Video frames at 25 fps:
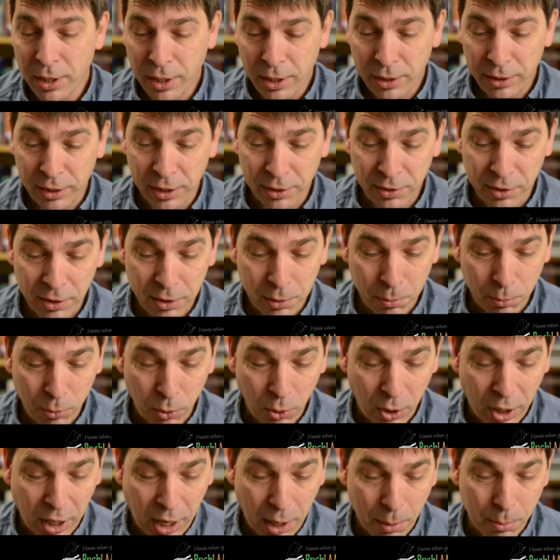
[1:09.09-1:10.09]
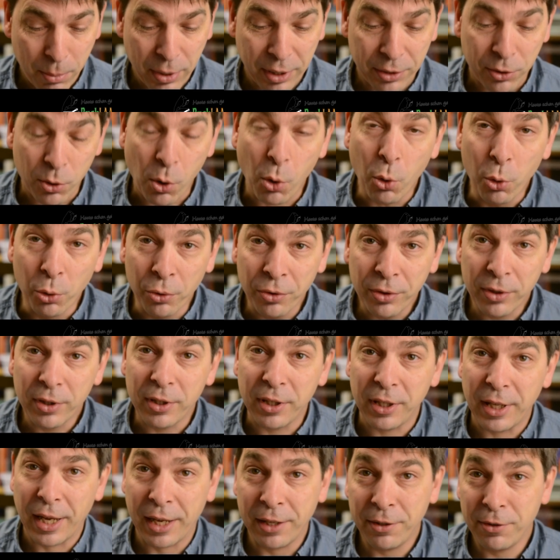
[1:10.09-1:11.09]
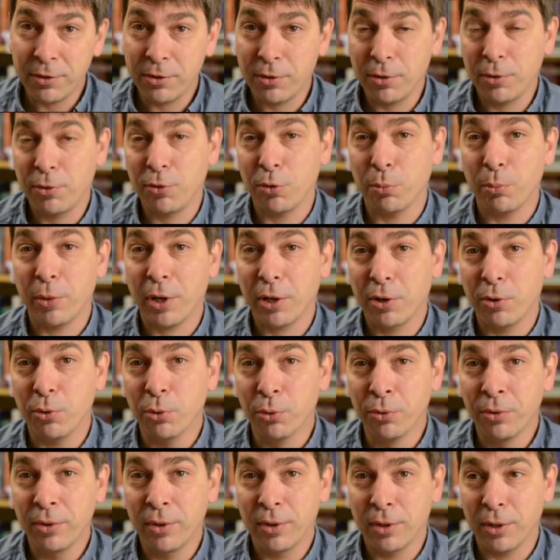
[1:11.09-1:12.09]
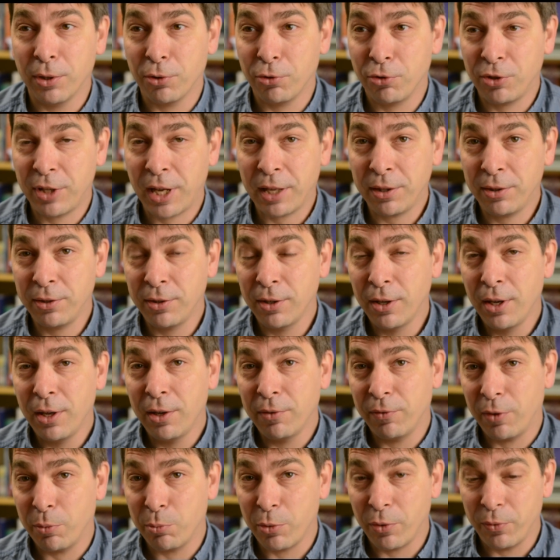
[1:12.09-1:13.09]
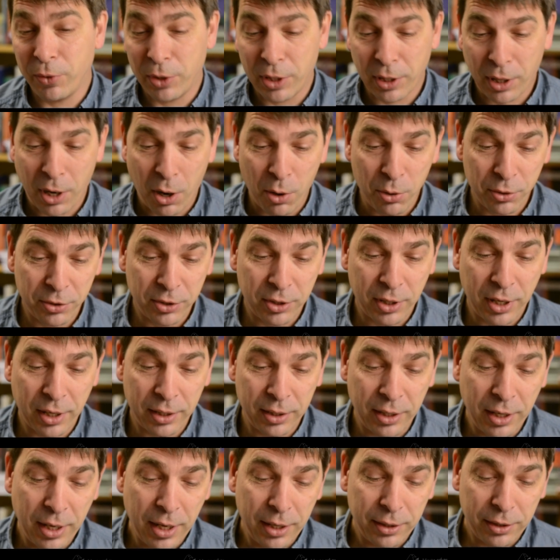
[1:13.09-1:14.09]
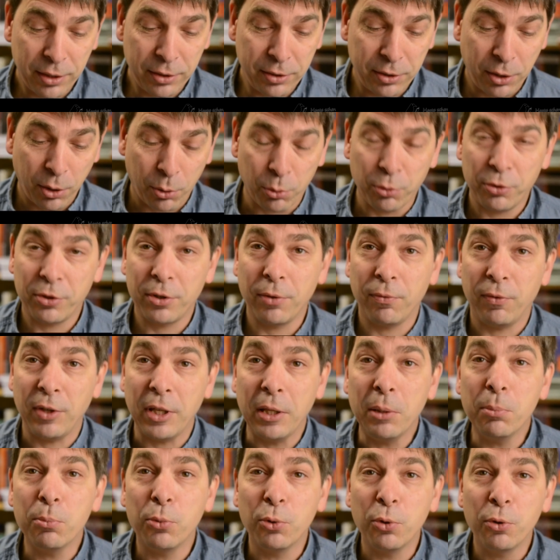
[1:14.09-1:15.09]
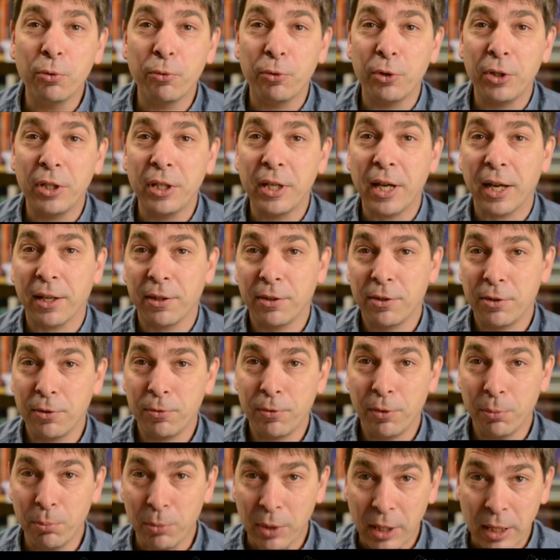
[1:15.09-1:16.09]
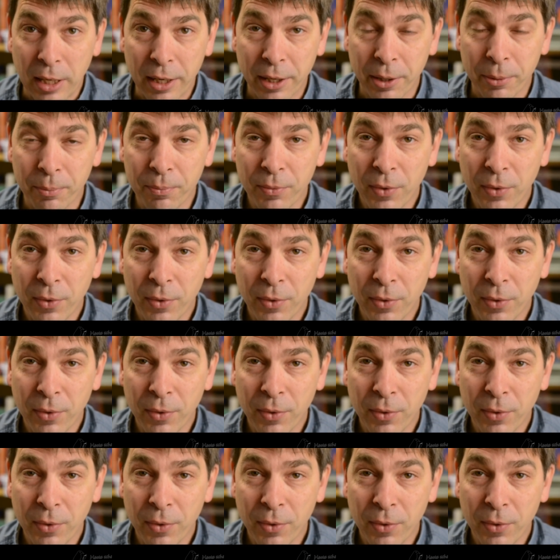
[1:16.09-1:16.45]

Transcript: derzeit im Programm hat und jetzt zum Erkunden der Stadt, wenn man wieder raus kann, das große Wien-Buch für die ganze Familie.